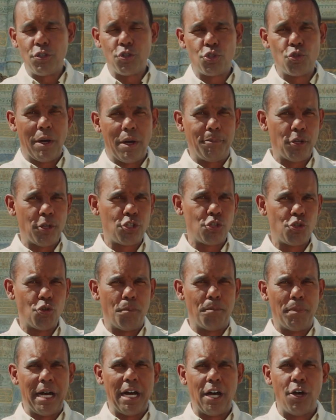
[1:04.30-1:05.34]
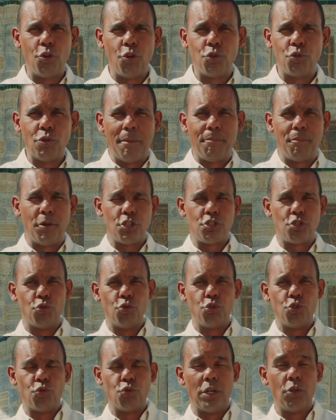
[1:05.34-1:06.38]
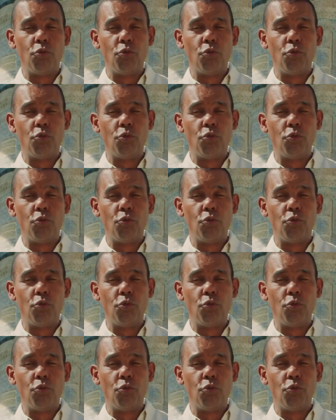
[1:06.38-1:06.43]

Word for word: esse trabalho. Então, foi uma